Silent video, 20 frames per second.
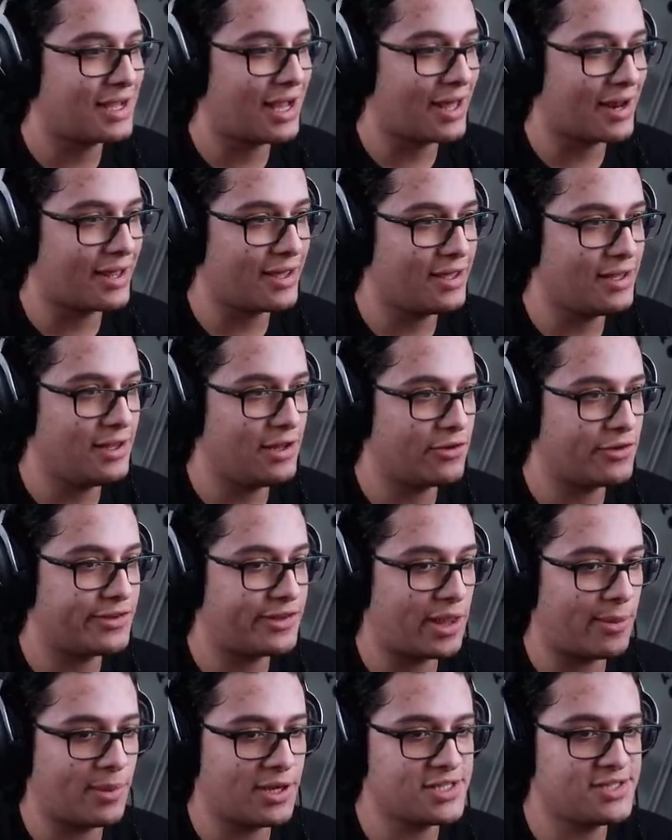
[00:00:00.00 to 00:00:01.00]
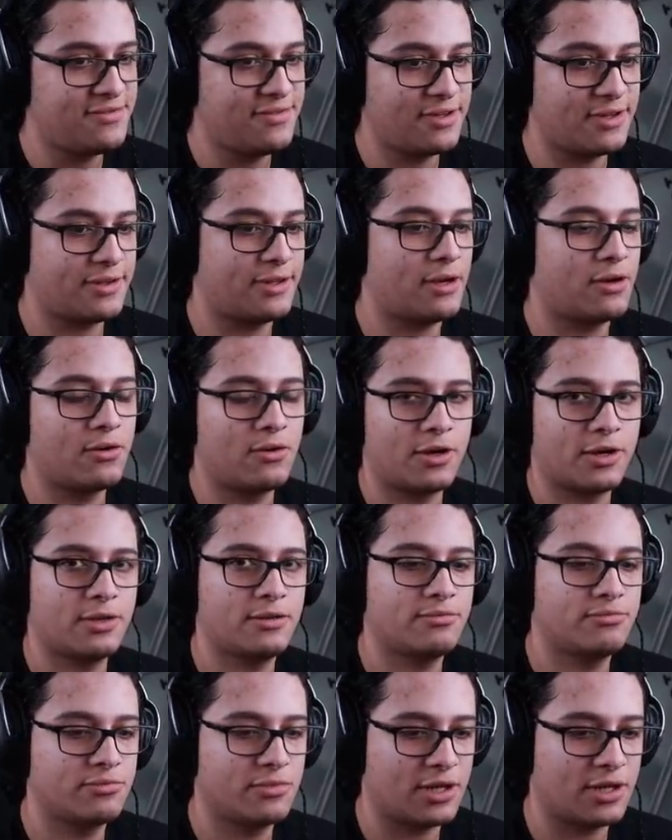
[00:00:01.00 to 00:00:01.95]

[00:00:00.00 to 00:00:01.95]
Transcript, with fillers: Cara, ele é o que tem mais vida até agora.